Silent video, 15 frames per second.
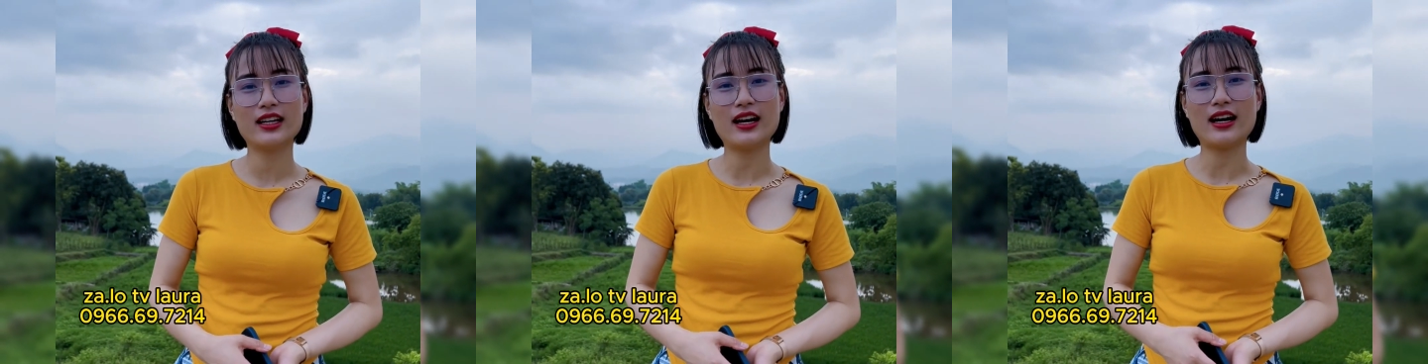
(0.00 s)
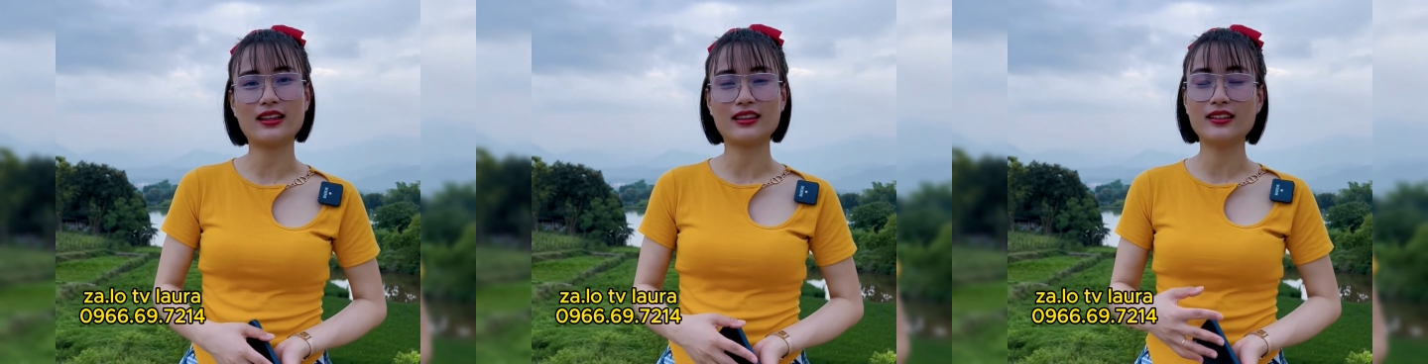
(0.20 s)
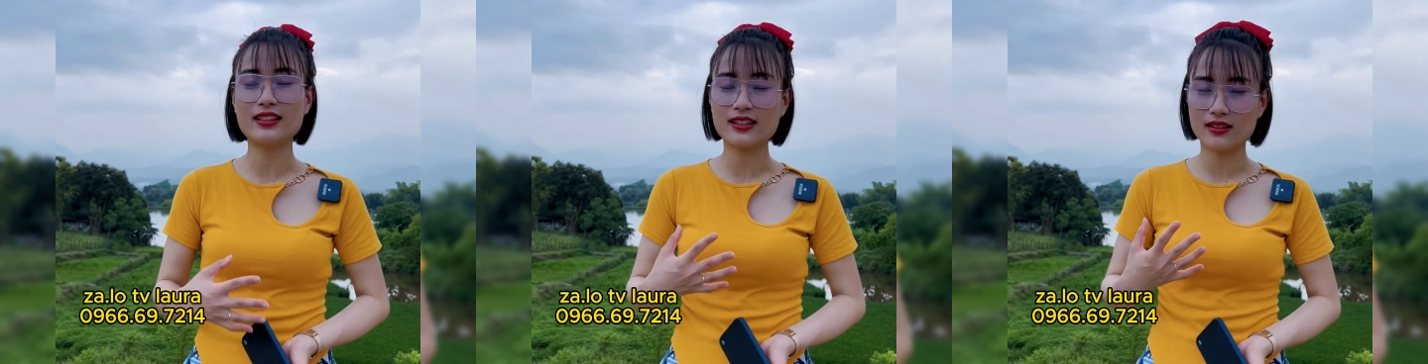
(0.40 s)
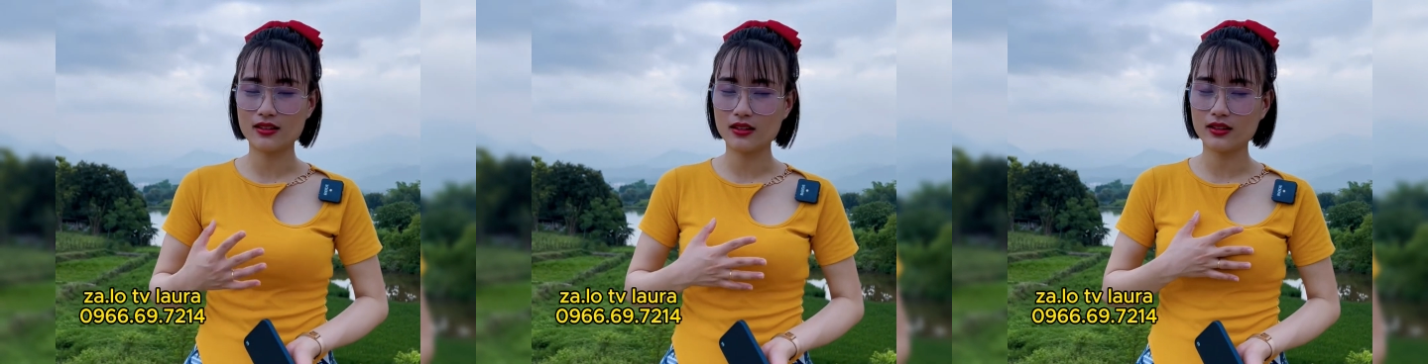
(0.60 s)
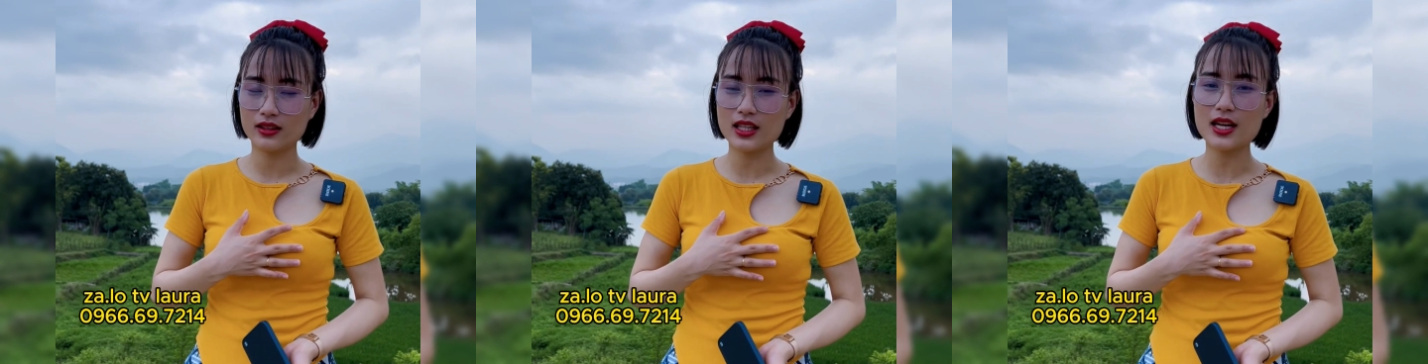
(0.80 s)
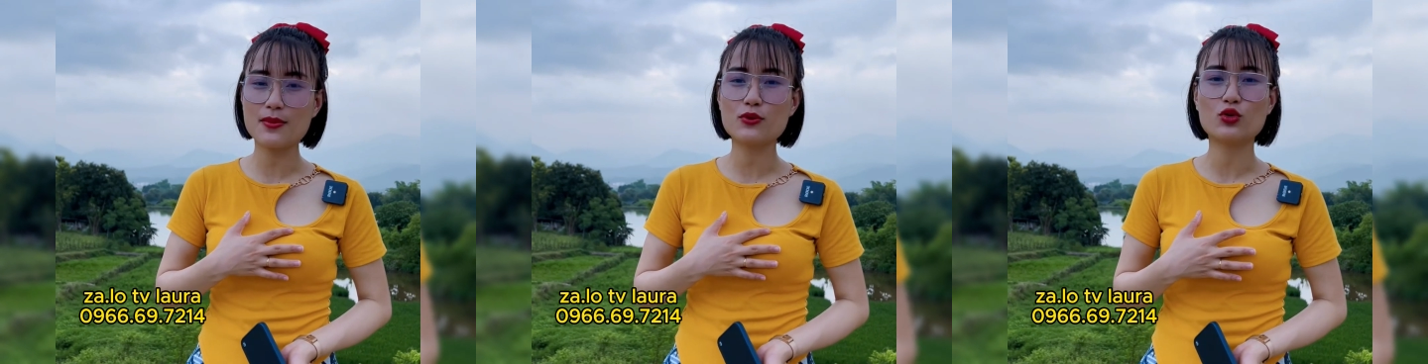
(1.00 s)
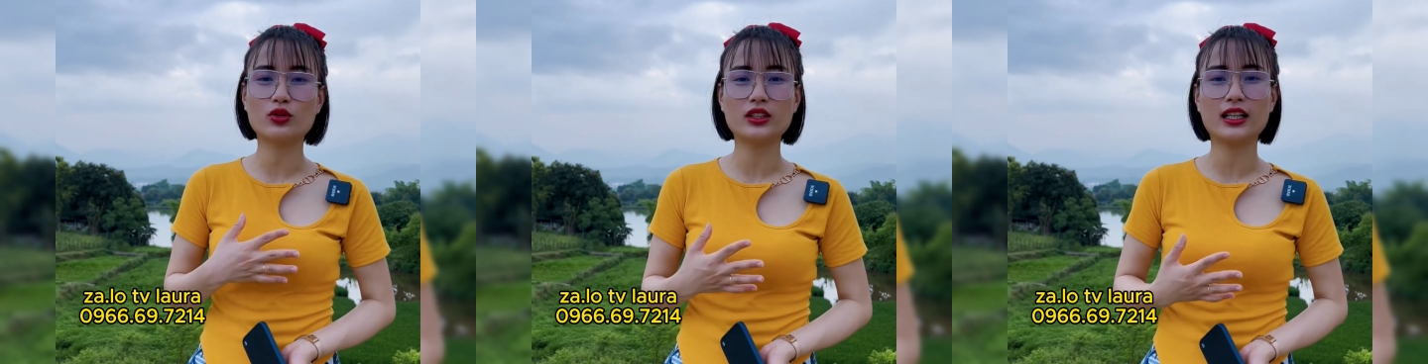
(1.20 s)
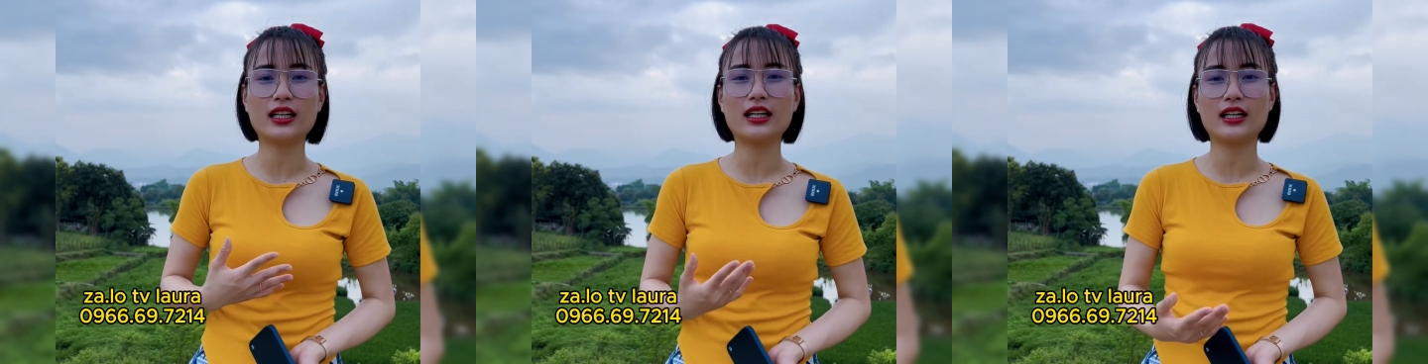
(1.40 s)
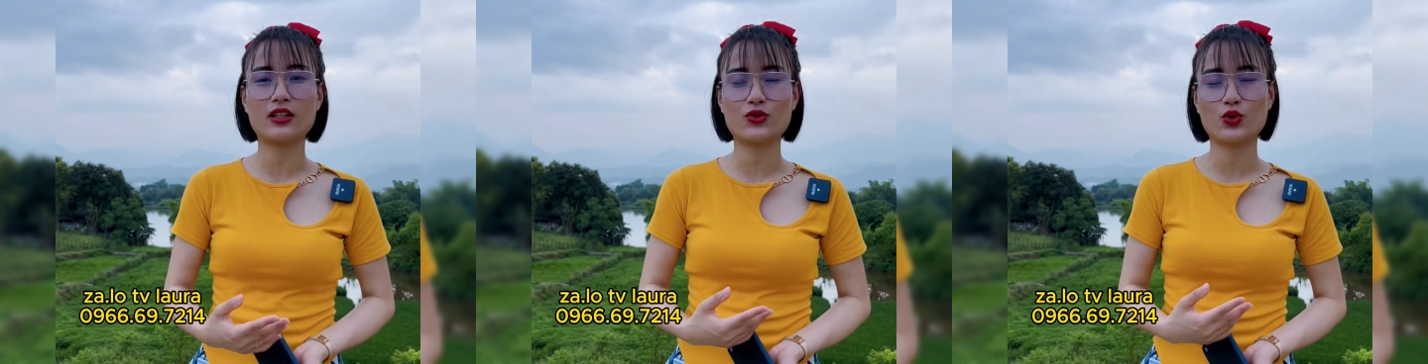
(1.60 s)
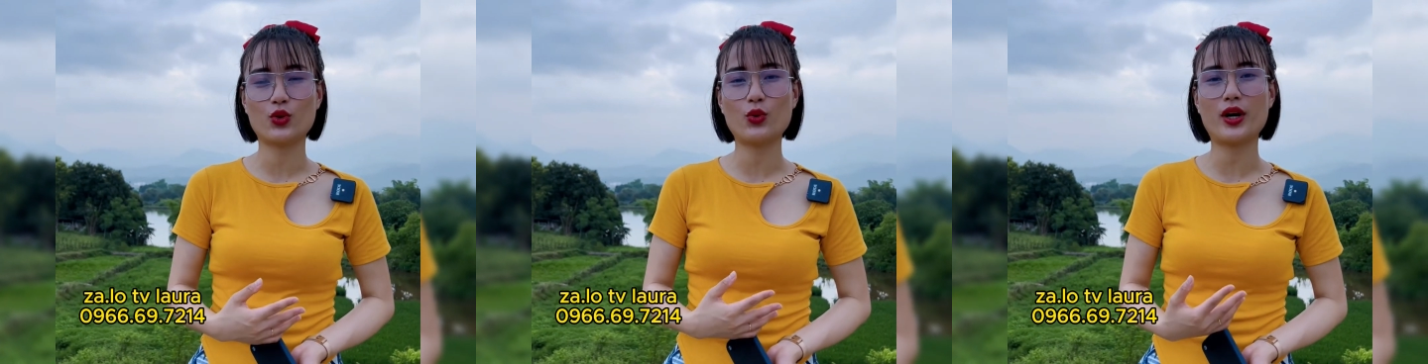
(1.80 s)
à từ từ tim xuống dưới cần gạt
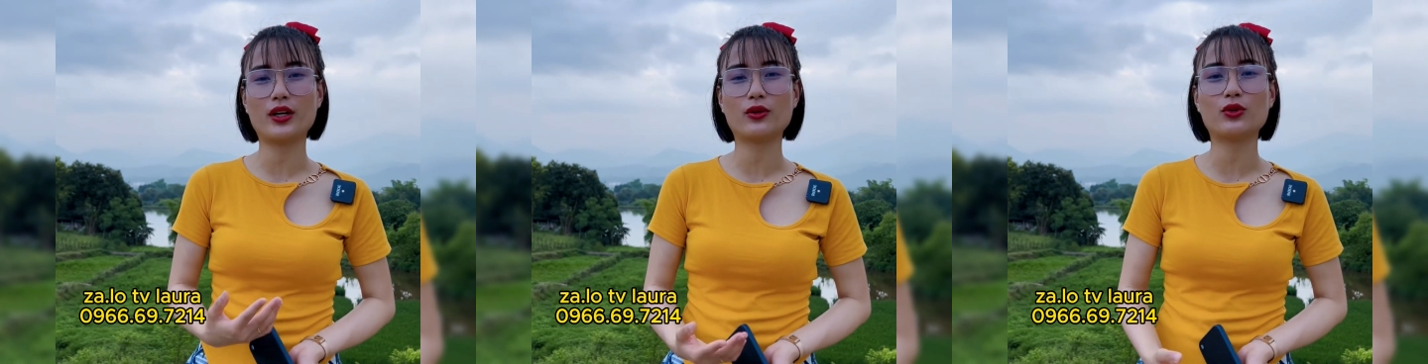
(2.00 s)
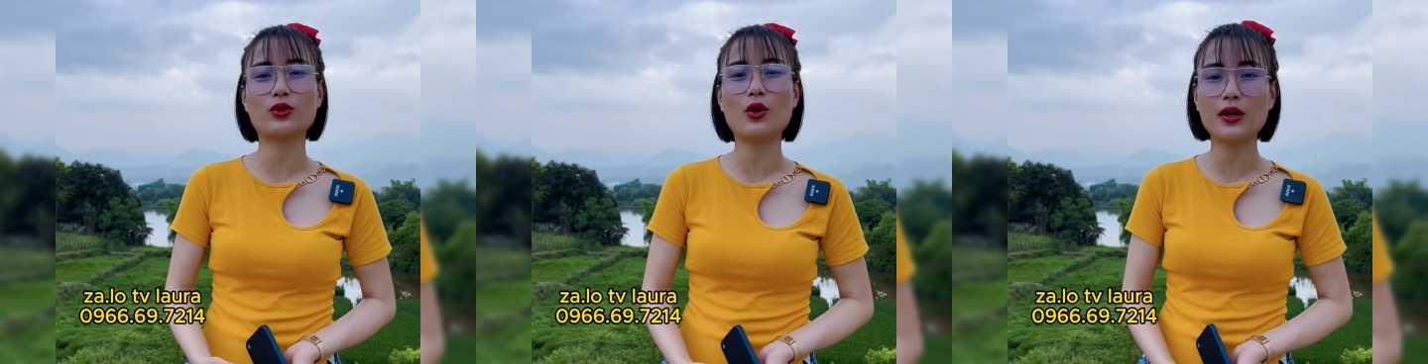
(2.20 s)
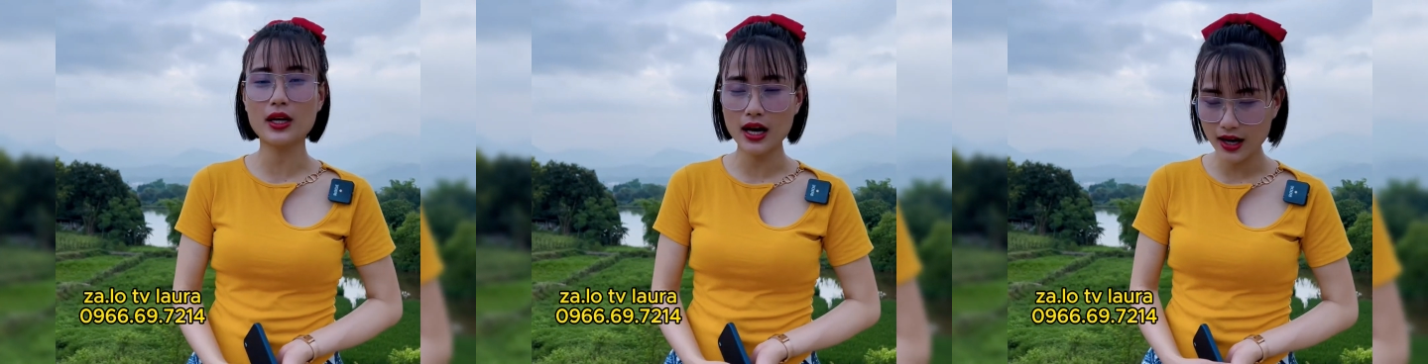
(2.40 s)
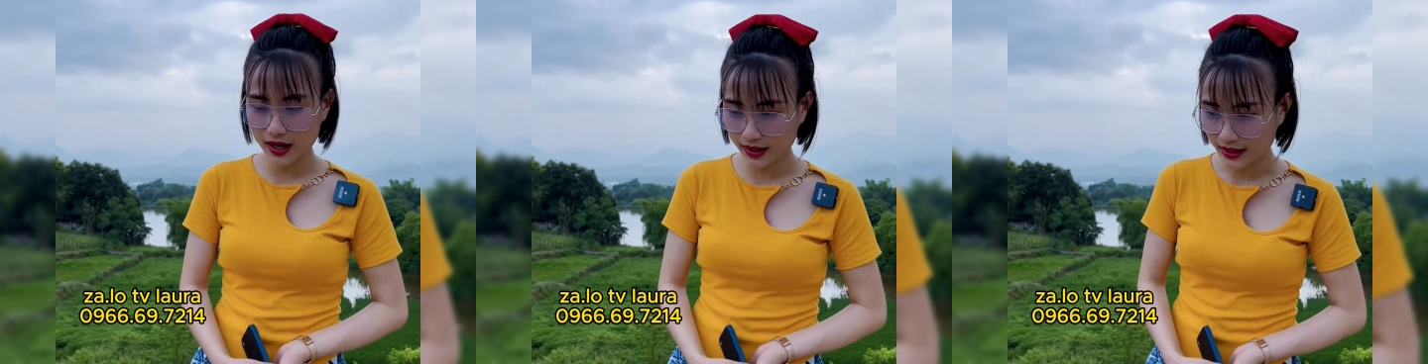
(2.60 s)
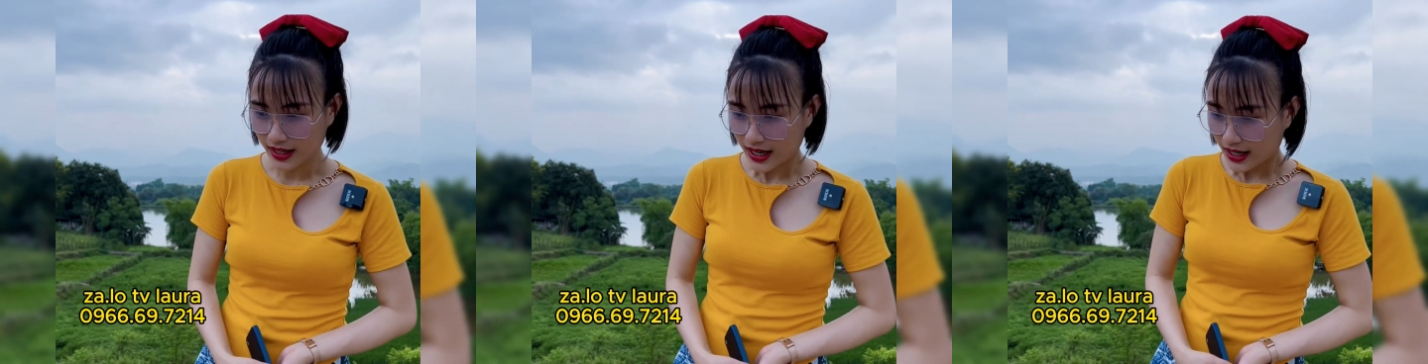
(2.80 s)
số của anh nó tốt hơn.